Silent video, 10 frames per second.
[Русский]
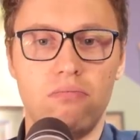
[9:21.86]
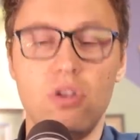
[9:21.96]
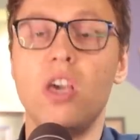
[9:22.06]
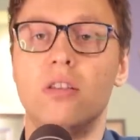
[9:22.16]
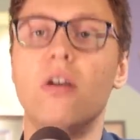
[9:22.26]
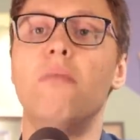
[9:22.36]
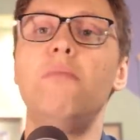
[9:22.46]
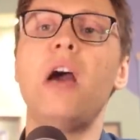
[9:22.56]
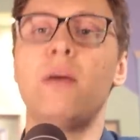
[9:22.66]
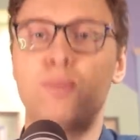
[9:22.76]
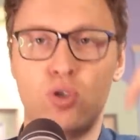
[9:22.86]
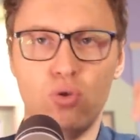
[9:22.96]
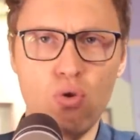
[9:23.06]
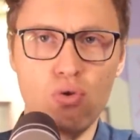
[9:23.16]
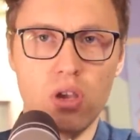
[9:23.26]
Нет, мы
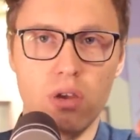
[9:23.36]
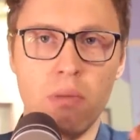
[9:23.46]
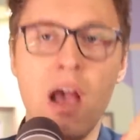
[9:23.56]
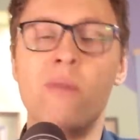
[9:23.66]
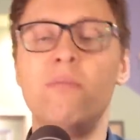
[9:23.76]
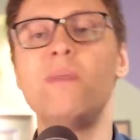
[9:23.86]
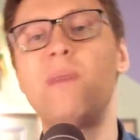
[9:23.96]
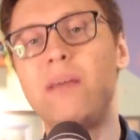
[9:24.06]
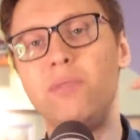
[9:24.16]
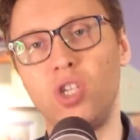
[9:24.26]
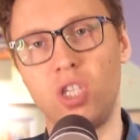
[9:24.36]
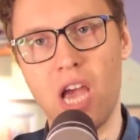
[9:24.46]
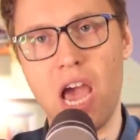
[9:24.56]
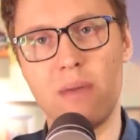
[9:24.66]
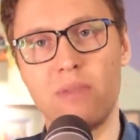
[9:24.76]
обсудим, мы
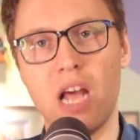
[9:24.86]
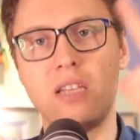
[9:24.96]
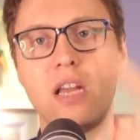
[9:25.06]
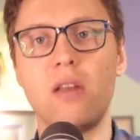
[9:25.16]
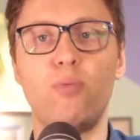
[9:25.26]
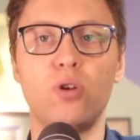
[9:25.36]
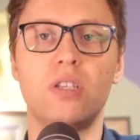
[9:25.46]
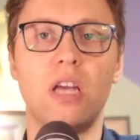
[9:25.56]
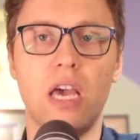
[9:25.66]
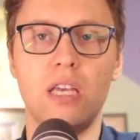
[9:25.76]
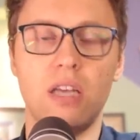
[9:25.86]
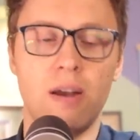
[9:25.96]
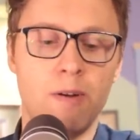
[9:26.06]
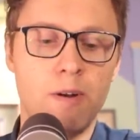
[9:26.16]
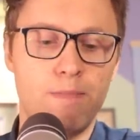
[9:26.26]
пообещаем, рано или поздно
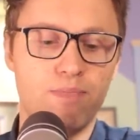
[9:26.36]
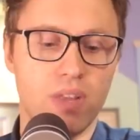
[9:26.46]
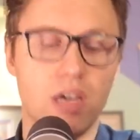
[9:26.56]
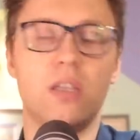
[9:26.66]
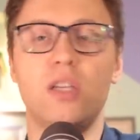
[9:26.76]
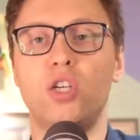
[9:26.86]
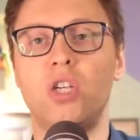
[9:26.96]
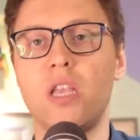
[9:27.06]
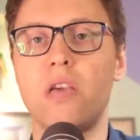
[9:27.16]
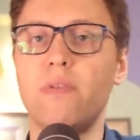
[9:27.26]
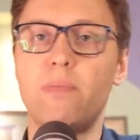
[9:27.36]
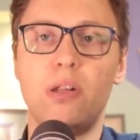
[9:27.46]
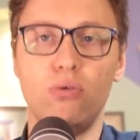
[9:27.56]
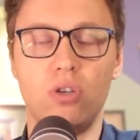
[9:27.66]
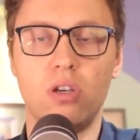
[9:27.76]
это разрешение вы
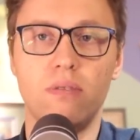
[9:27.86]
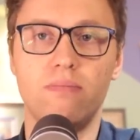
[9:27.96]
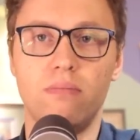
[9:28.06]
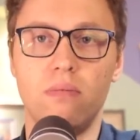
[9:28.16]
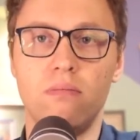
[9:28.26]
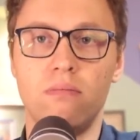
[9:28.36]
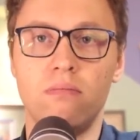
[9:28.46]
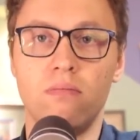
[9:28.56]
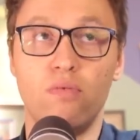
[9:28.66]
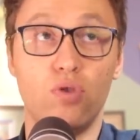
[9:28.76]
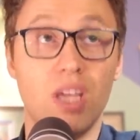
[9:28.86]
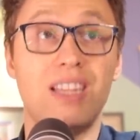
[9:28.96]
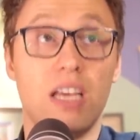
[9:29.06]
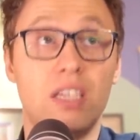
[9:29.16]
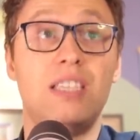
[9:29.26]
получите. Вот
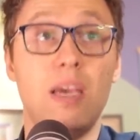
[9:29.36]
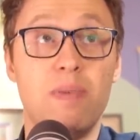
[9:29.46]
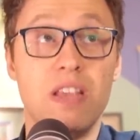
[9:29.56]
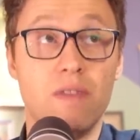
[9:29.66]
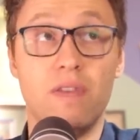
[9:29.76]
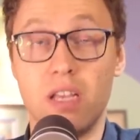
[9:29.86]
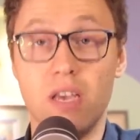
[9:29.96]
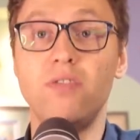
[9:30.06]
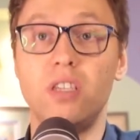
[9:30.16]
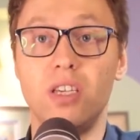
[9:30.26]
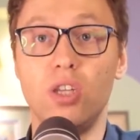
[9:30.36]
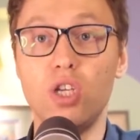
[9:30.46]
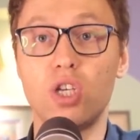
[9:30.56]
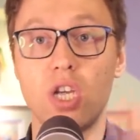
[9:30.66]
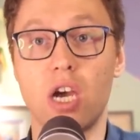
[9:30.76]
это степень эффективности
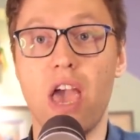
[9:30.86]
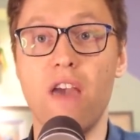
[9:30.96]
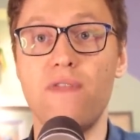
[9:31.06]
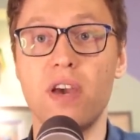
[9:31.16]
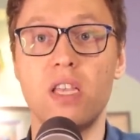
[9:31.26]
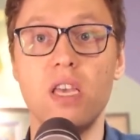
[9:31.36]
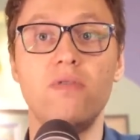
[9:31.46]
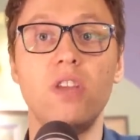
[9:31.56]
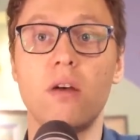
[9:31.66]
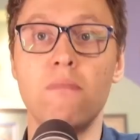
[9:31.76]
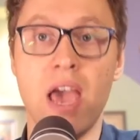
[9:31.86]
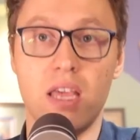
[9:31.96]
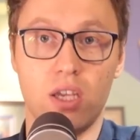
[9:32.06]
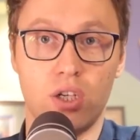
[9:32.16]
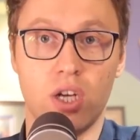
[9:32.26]
нынешних эффективных
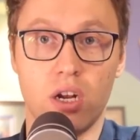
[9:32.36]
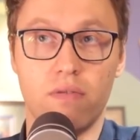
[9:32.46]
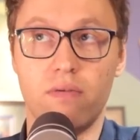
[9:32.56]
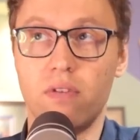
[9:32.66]
менеджеров.